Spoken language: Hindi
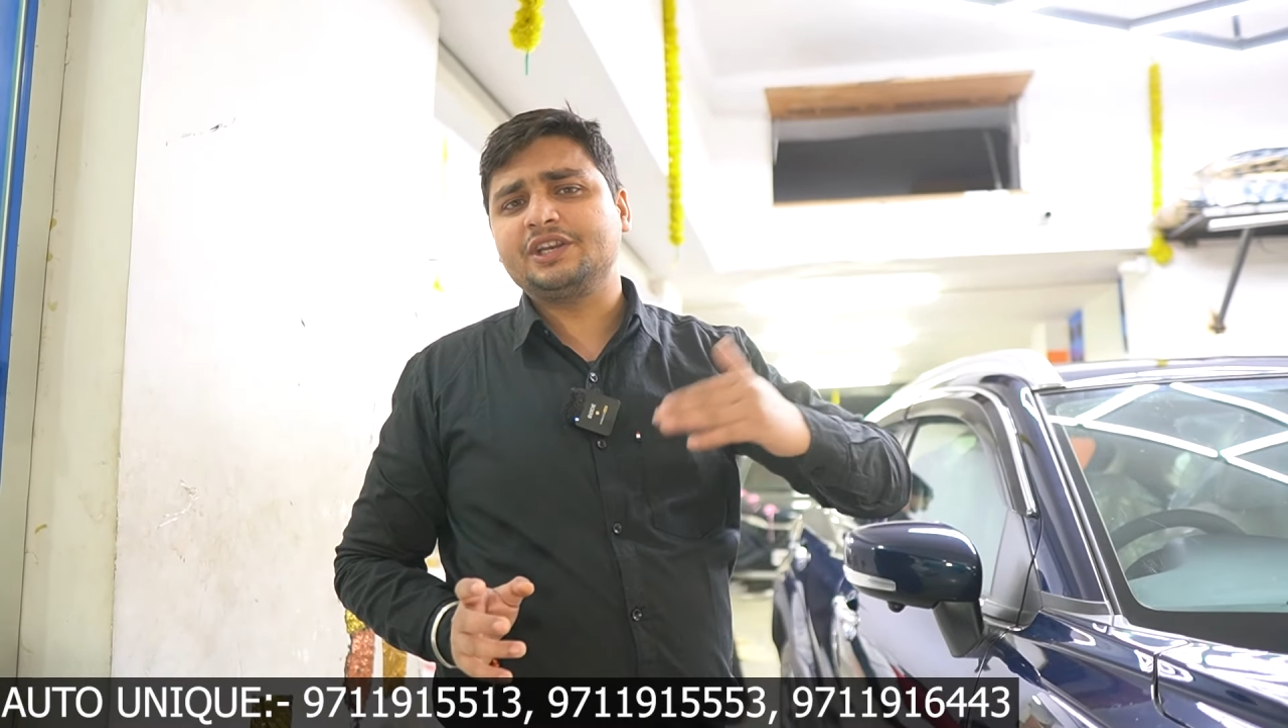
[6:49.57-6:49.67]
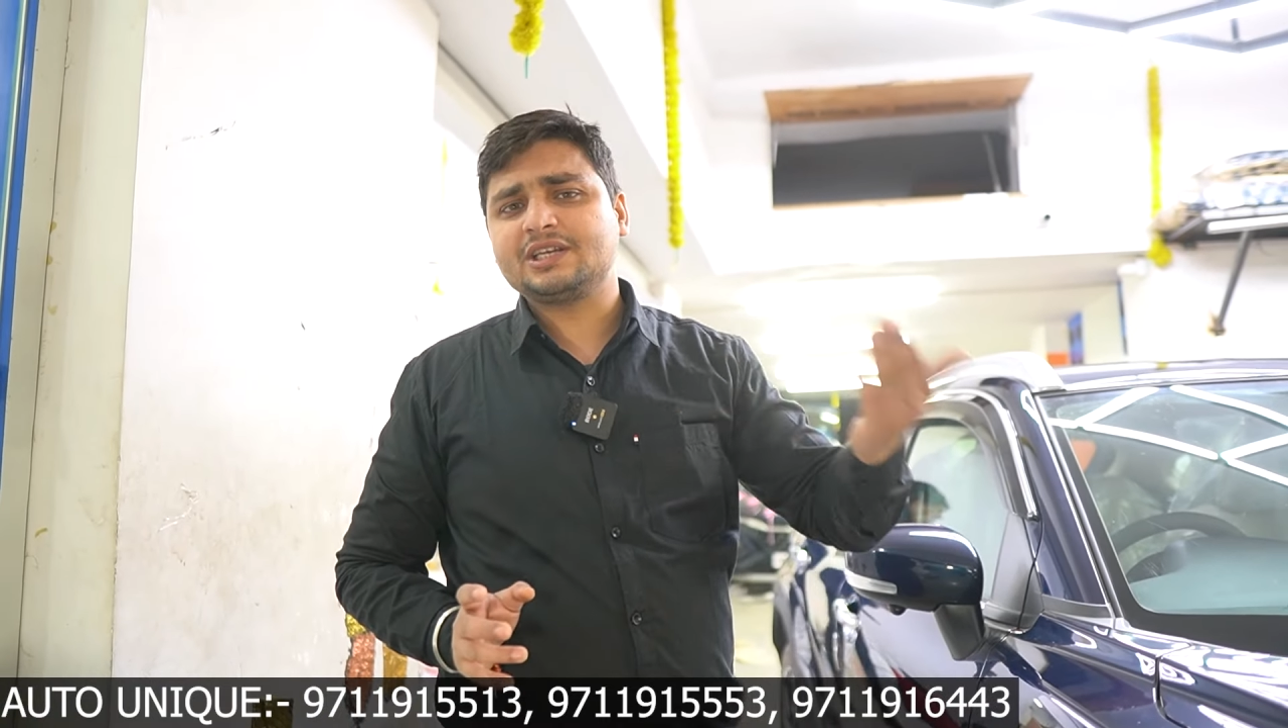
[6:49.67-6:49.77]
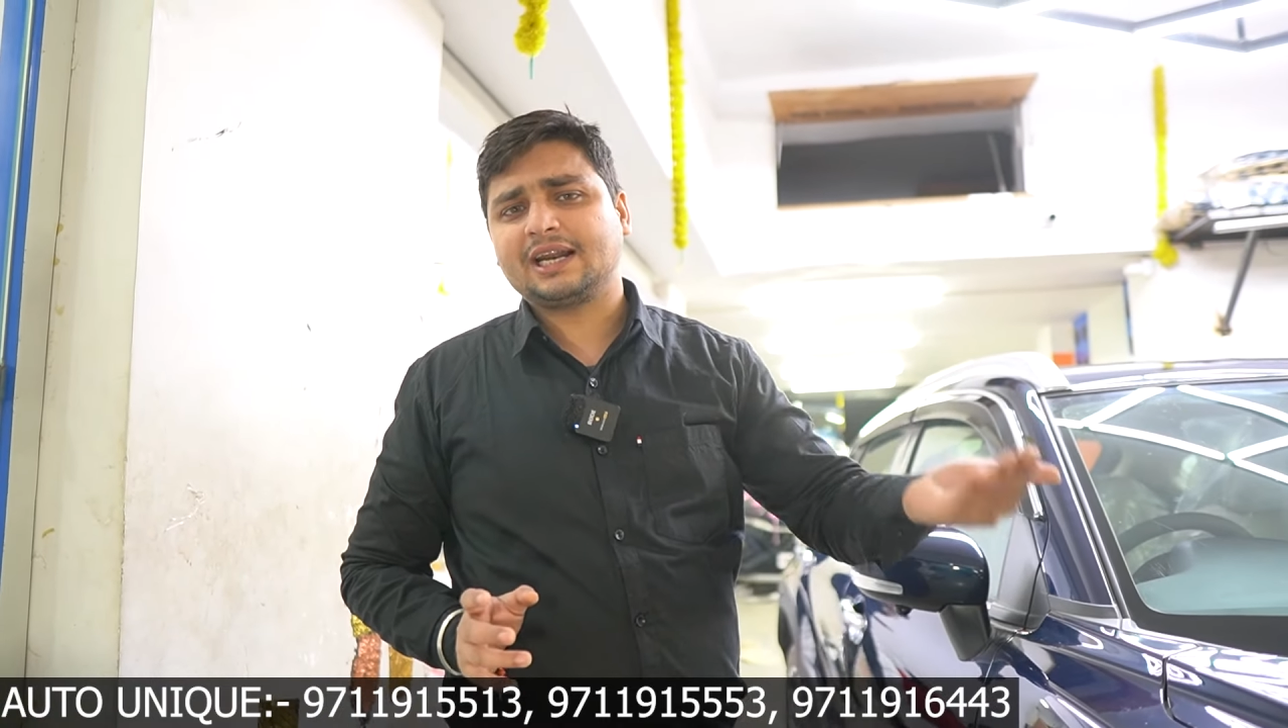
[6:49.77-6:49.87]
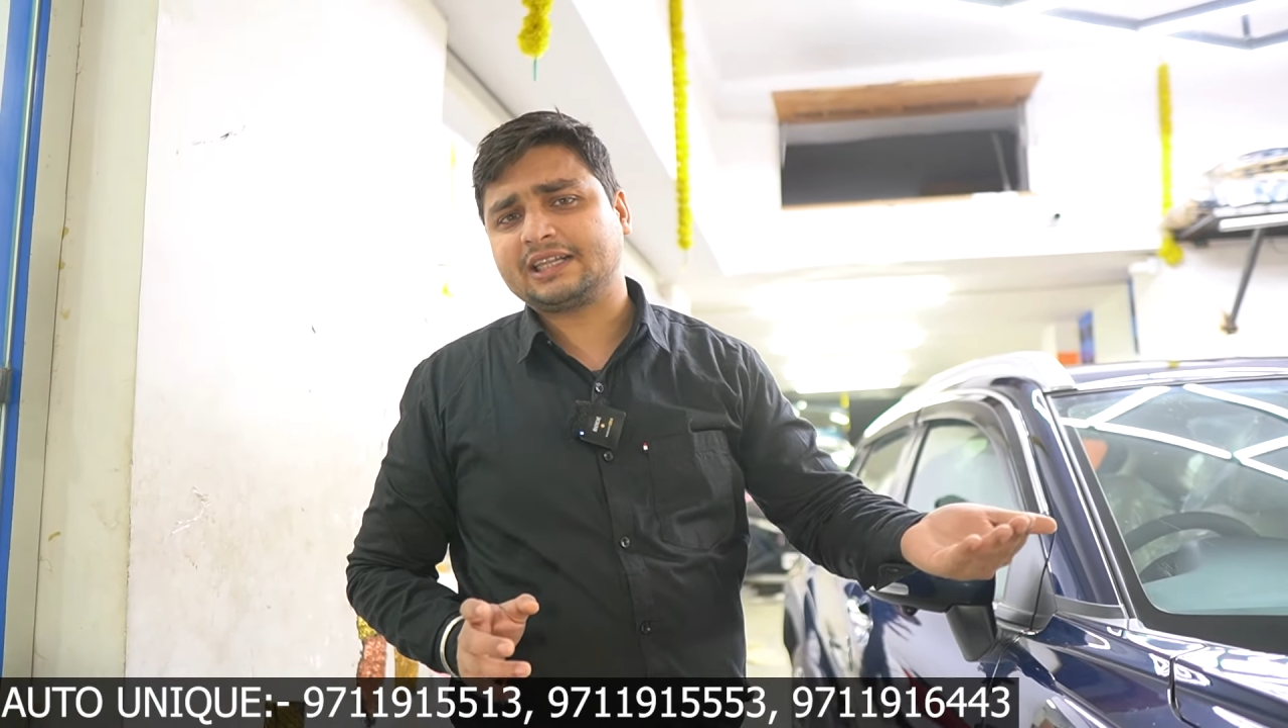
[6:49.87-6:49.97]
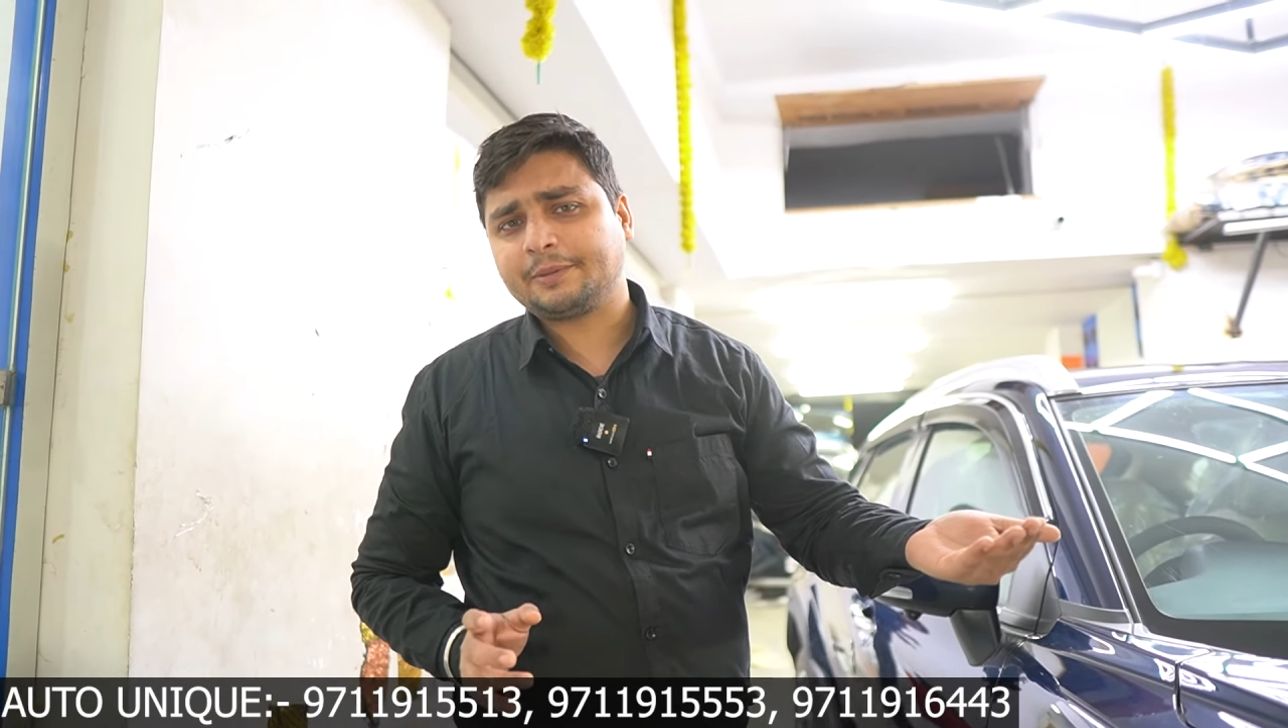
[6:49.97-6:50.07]

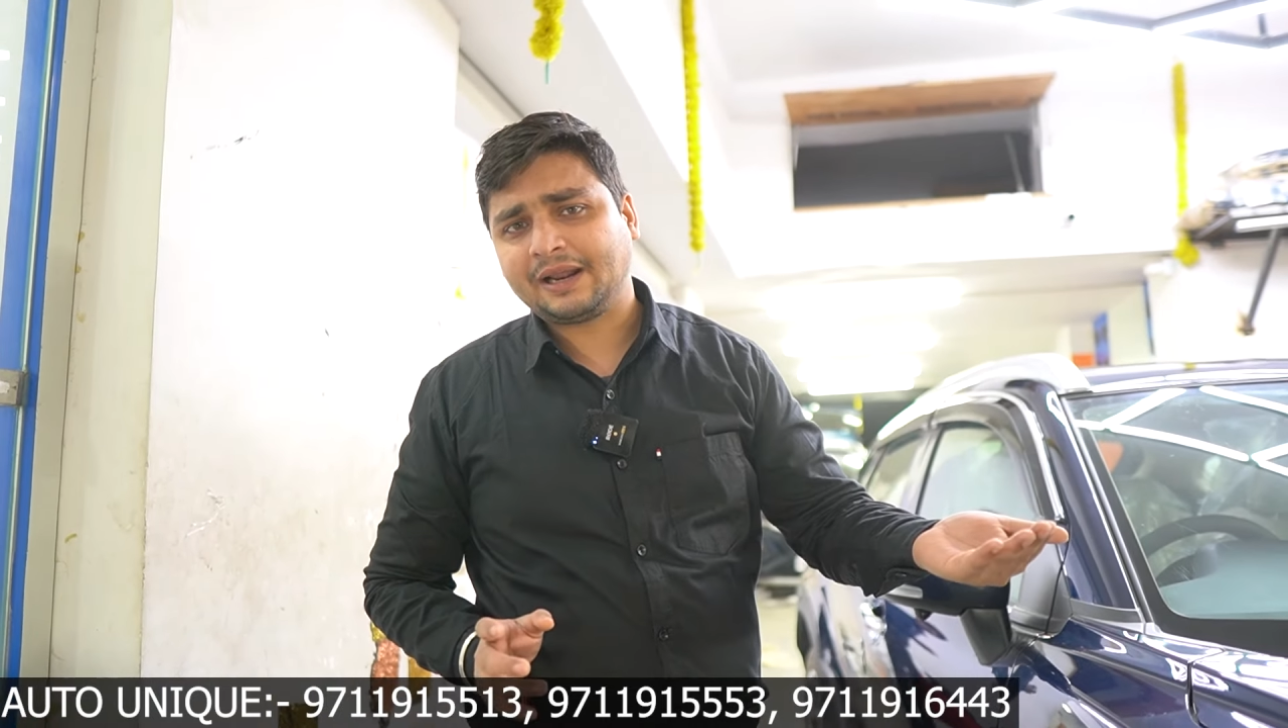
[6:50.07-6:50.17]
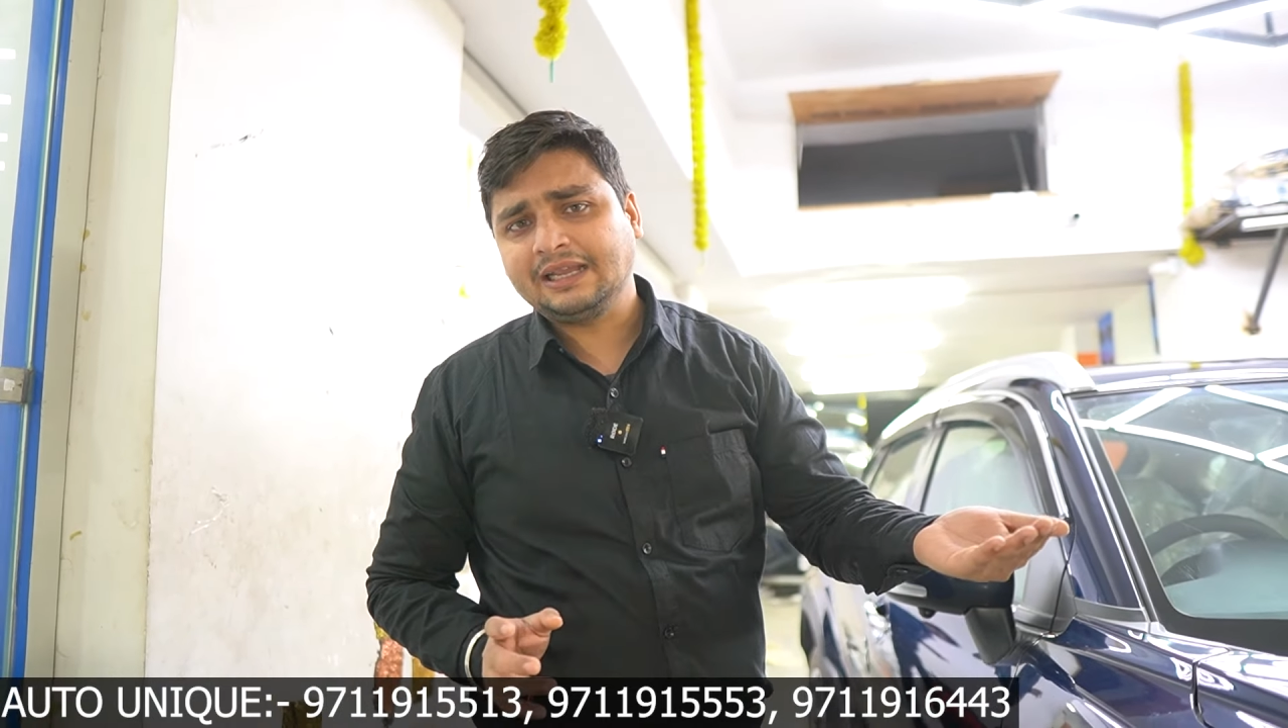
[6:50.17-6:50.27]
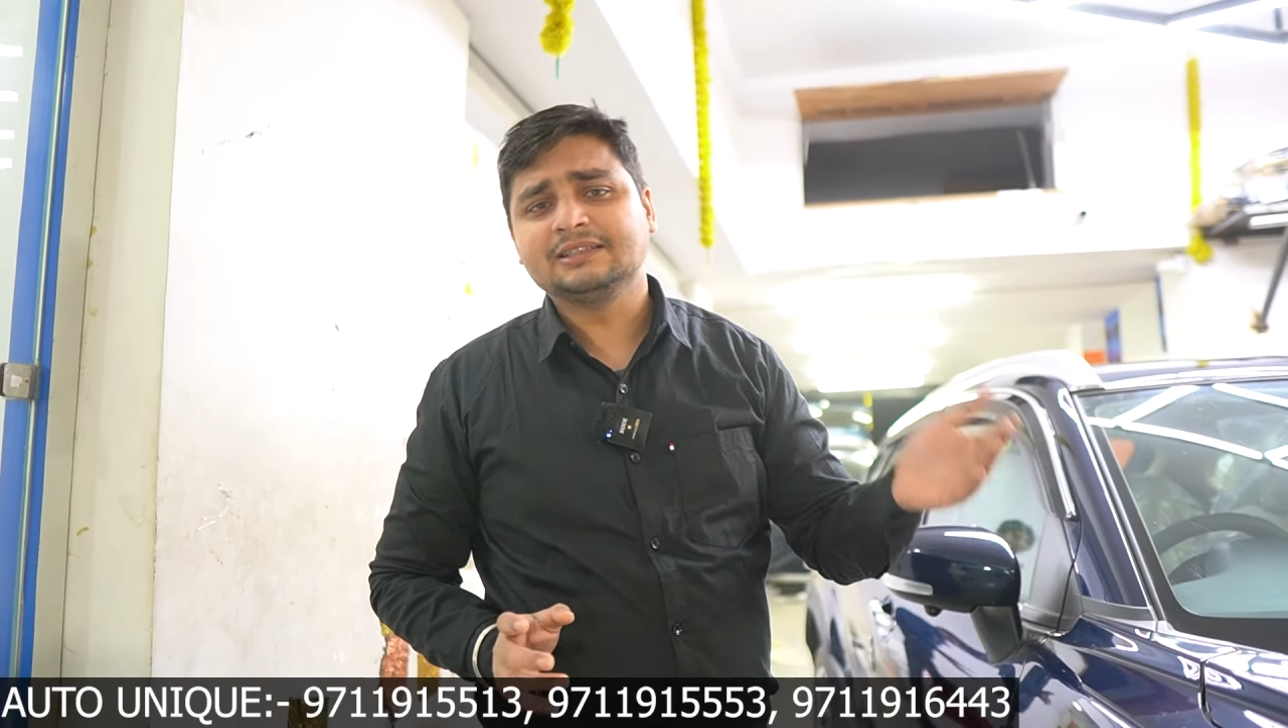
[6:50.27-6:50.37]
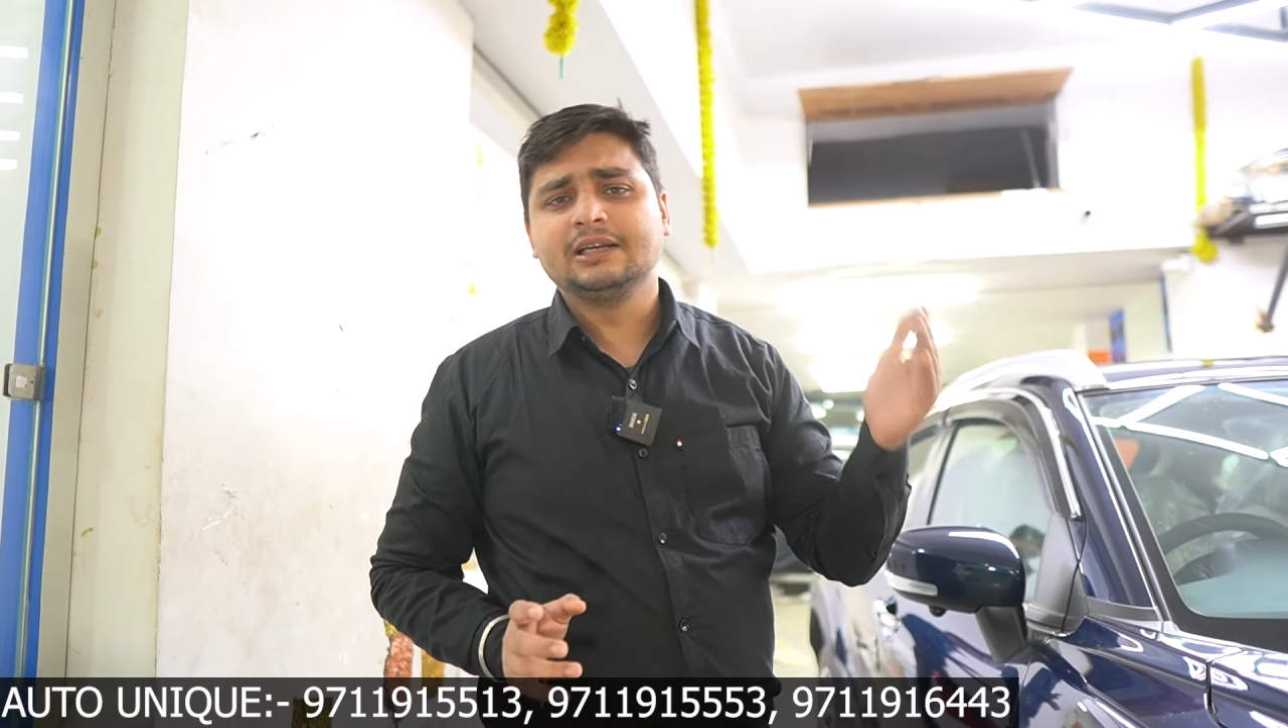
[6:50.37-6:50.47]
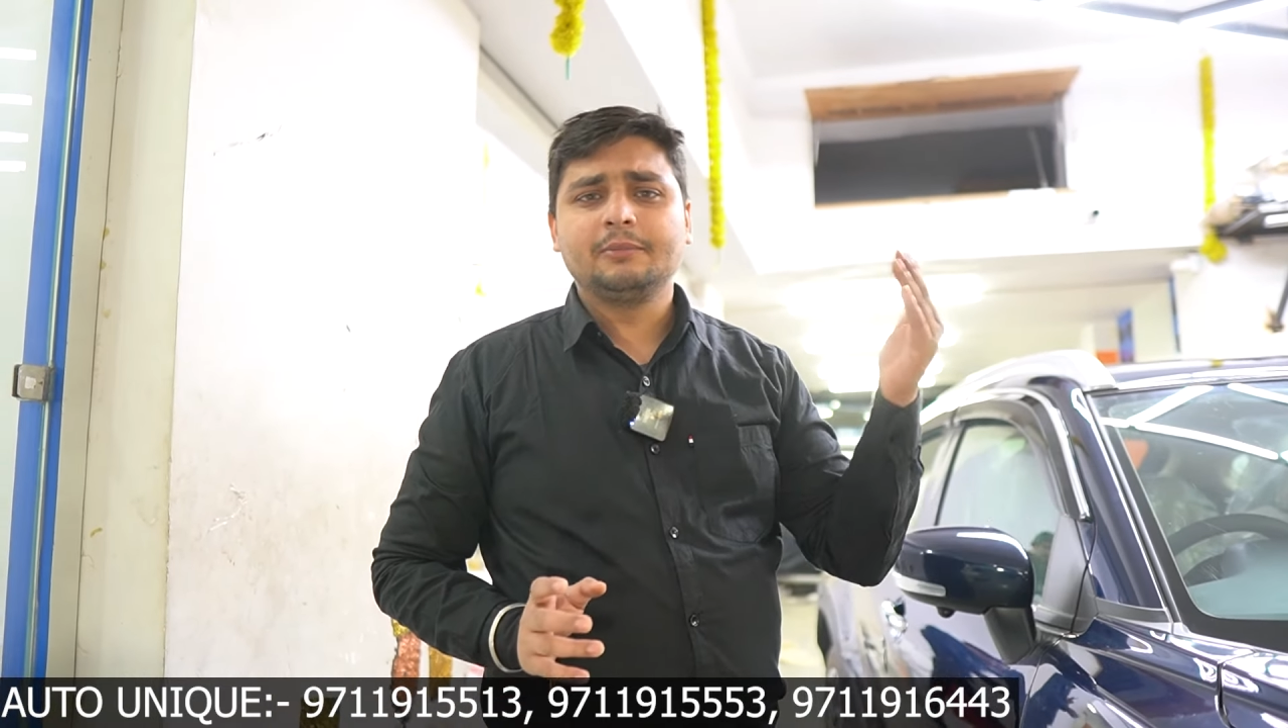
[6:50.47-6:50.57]
नीचे रहता है प्राइस